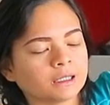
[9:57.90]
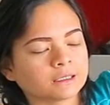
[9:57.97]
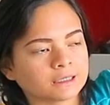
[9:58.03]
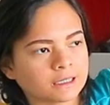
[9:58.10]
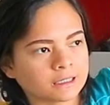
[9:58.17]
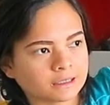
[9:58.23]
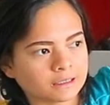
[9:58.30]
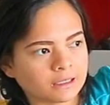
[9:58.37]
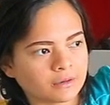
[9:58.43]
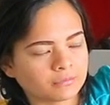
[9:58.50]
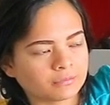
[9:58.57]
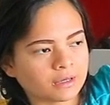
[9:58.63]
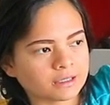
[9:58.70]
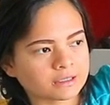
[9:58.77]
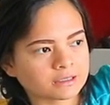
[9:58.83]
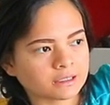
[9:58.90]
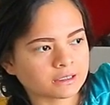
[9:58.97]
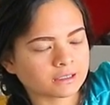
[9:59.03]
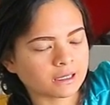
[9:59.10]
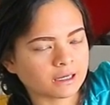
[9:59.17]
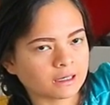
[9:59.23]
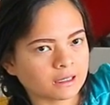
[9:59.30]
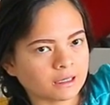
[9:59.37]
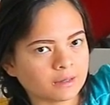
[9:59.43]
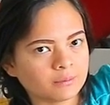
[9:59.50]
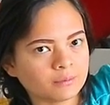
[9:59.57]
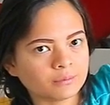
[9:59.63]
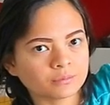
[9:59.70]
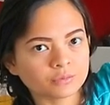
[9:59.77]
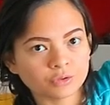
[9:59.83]
Tarik nafas yang dalam,
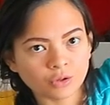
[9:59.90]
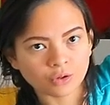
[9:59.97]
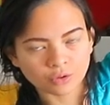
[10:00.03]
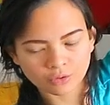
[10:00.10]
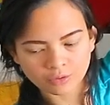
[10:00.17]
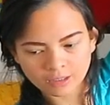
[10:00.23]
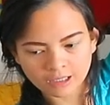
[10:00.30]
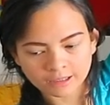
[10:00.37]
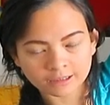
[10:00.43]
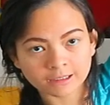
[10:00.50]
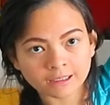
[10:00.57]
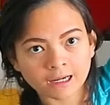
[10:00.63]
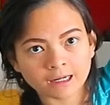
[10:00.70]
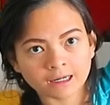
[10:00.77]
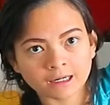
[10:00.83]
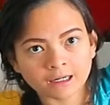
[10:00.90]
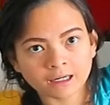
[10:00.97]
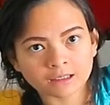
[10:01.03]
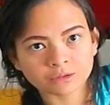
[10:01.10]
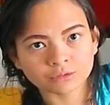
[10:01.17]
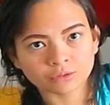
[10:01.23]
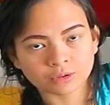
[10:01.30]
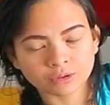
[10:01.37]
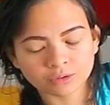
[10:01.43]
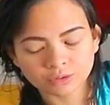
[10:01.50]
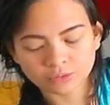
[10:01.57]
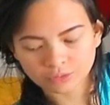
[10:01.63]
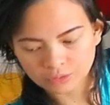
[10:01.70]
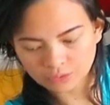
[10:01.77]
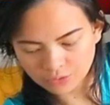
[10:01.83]
dorong kaki ke arah kasur.
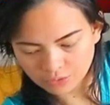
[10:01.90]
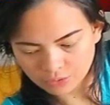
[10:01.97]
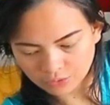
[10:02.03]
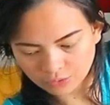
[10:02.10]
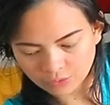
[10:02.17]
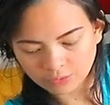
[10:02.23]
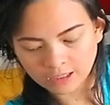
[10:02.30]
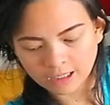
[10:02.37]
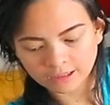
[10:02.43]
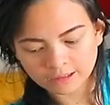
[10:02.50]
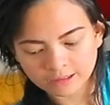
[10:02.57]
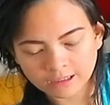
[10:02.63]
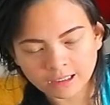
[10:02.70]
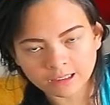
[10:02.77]
Dorong kaki ke